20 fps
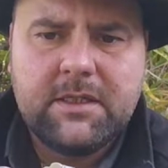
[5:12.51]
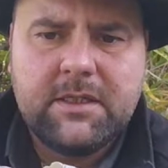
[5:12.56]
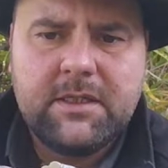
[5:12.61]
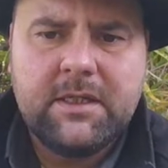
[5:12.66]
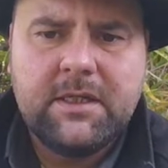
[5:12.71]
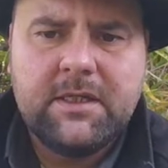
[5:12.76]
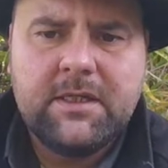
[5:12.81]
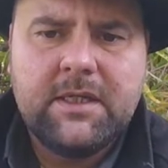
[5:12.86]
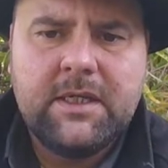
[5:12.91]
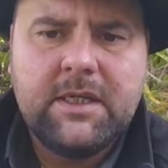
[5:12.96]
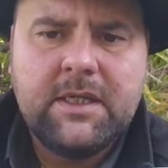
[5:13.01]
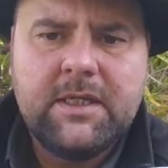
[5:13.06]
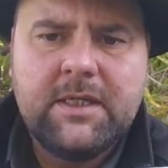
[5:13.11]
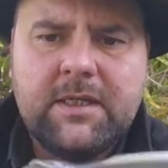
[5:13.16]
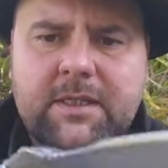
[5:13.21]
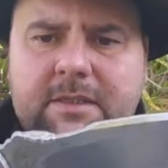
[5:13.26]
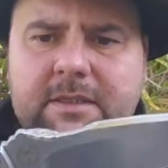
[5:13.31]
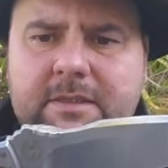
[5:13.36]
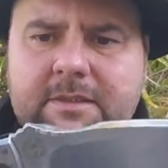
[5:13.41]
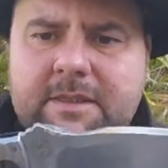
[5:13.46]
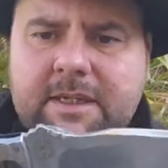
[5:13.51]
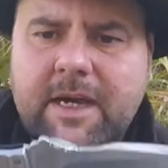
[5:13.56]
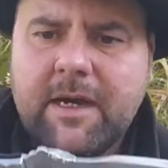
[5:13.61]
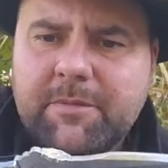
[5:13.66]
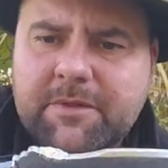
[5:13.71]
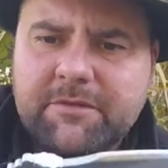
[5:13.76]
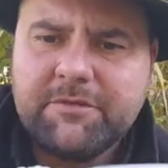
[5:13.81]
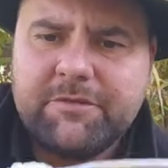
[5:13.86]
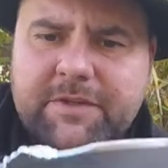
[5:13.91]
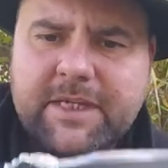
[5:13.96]
Ja, das
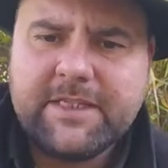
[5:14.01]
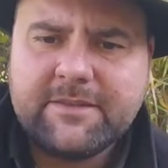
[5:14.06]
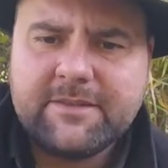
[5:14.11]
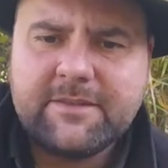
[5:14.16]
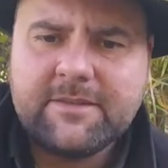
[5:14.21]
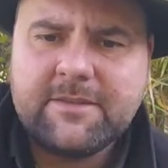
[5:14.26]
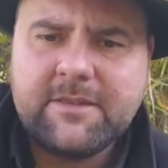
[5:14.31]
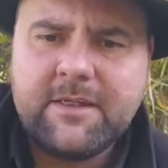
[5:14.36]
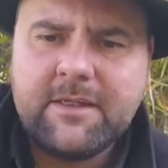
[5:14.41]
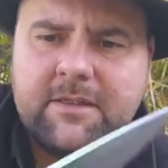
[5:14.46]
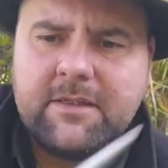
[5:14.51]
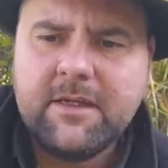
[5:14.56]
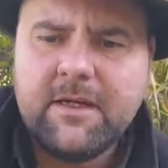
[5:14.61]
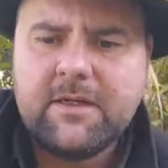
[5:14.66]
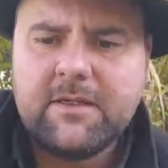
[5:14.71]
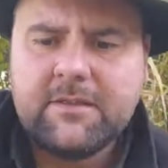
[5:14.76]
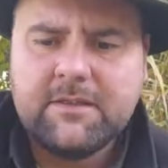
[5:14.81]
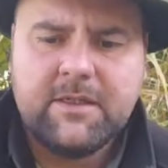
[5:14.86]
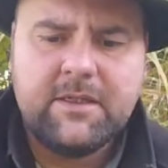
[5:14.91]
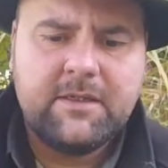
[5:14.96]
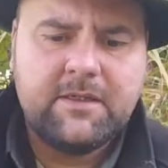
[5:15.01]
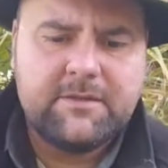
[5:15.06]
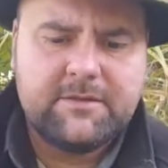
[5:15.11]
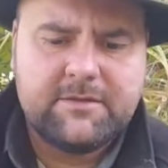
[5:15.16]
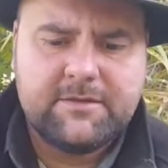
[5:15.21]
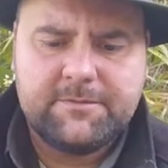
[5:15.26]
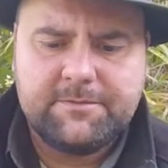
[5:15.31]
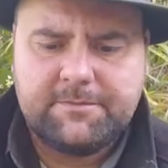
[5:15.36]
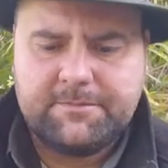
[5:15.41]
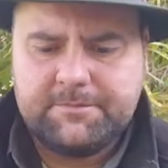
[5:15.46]
kann man festziehen,
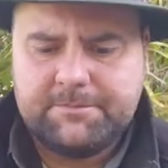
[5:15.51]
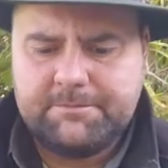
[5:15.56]
allerdings